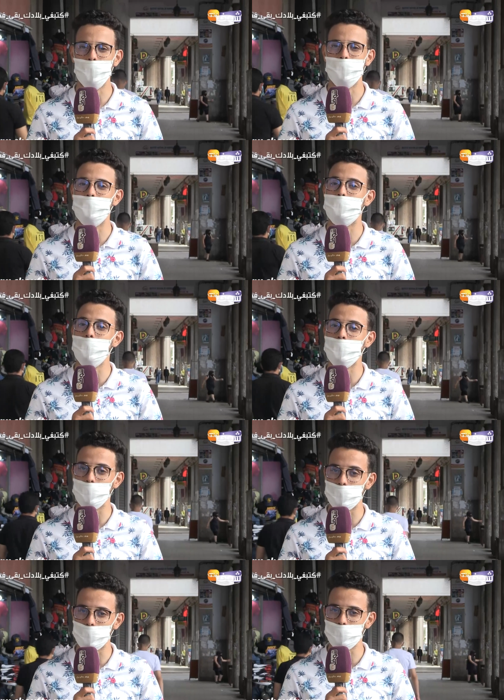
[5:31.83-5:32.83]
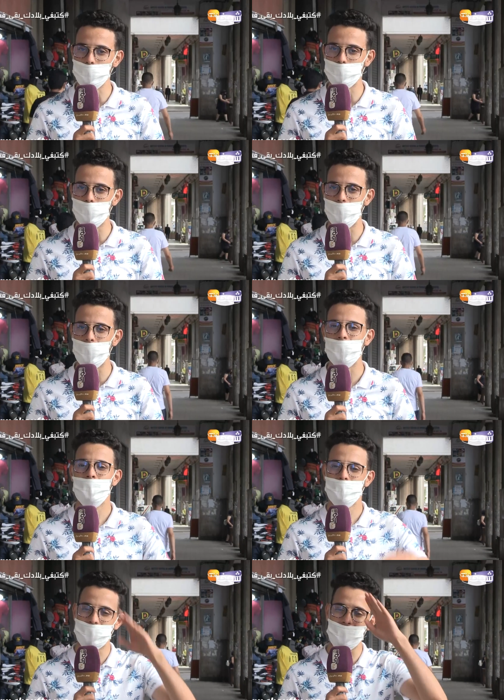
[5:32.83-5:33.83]
جديد نتمنى تكونوا استمتعتوا معنا
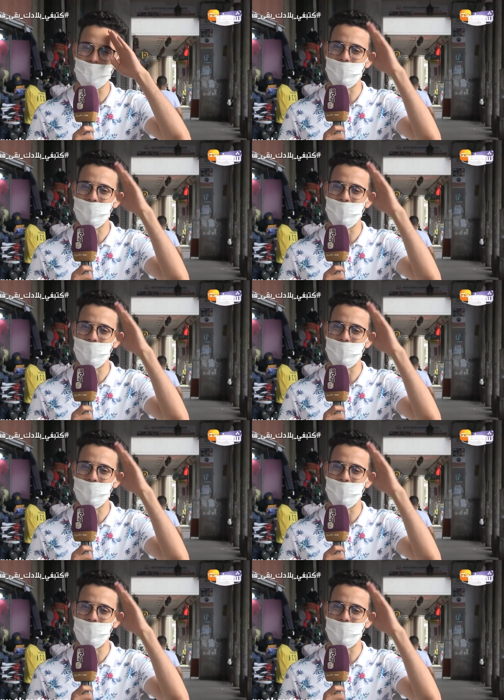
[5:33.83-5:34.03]
السلام